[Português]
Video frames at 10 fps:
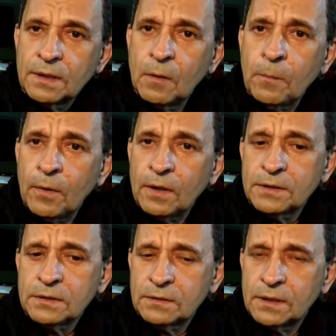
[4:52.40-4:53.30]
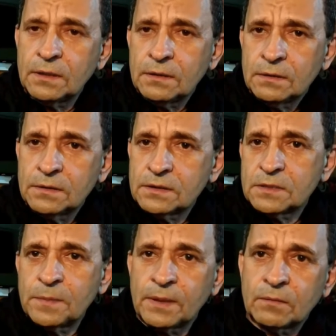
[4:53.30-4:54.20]
Não pode ter
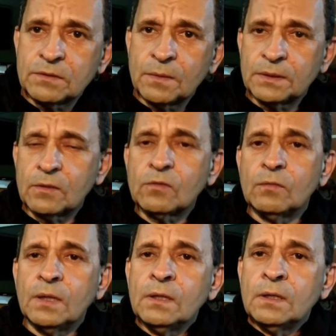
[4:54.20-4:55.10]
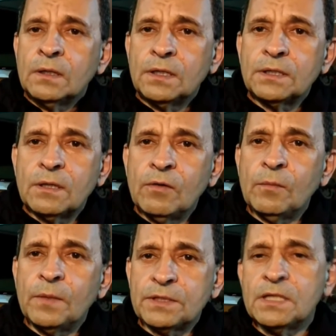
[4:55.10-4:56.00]
desespero de maneira alguma. Então,
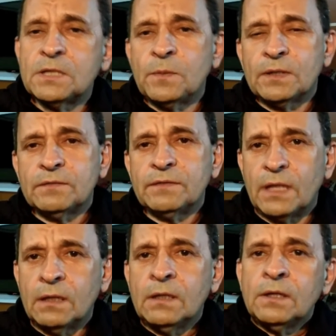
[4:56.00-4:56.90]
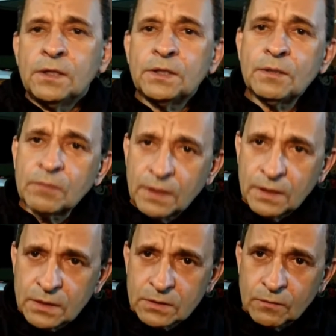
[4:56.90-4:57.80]
realmente, a resposta virá. Então,
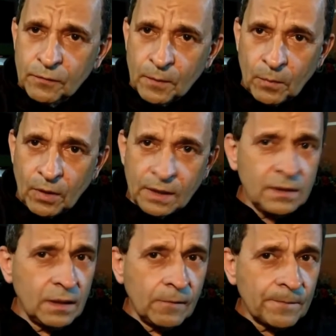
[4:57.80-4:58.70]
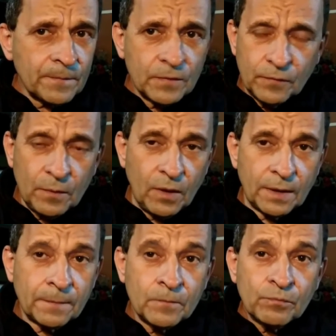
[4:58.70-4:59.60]
Cristo foi embora? Não, não foi
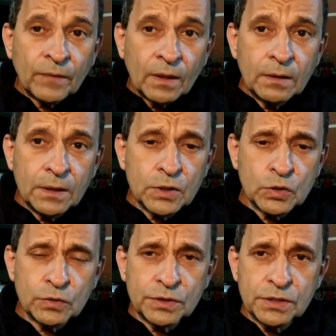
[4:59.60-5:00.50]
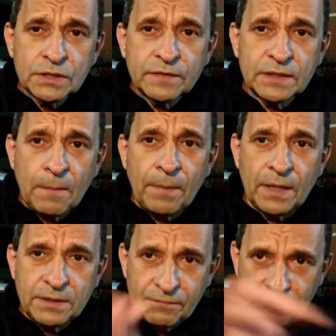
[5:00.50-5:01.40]
embora. Cristo se desfez a
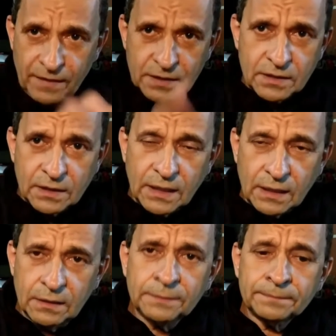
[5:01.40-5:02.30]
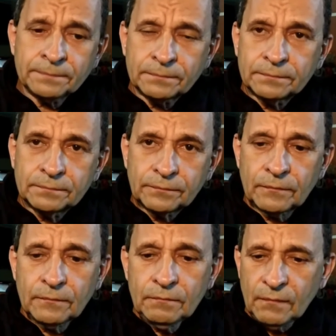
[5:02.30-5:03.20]
parte física dele,
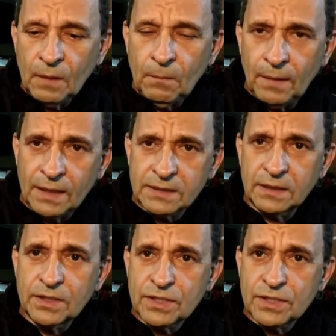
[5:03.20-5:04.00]
mas